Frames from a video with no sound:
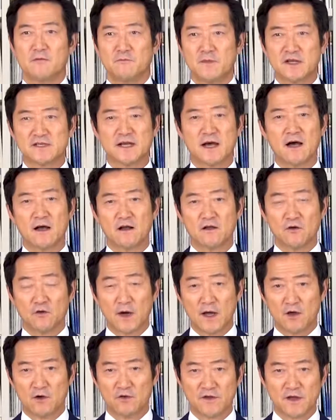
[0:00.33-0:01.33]
皆さん、お
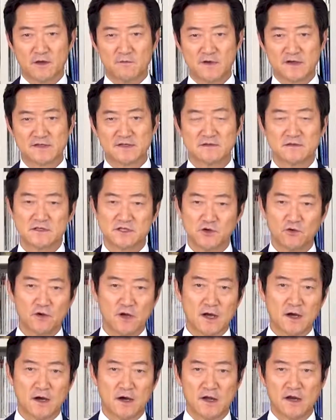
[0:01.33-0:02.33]
はようございます。
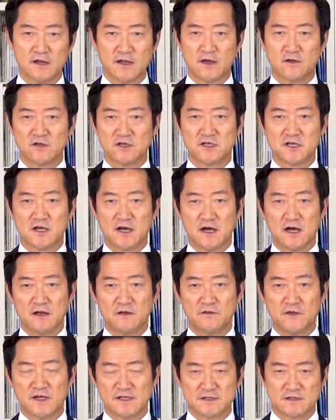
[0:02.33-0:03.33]
長官原田の時
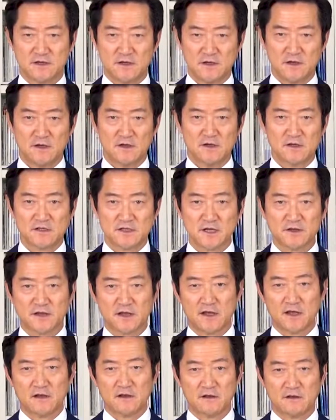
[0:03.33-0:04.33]
間です。さ
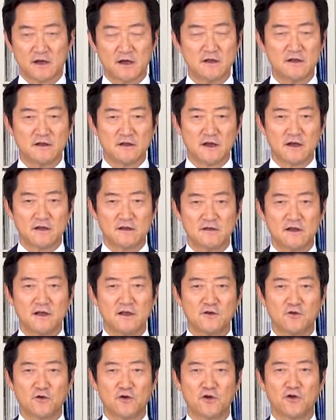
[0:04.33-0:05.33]
て、大、大、
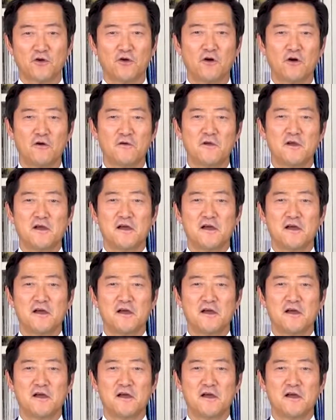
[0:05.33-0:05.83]
大好評。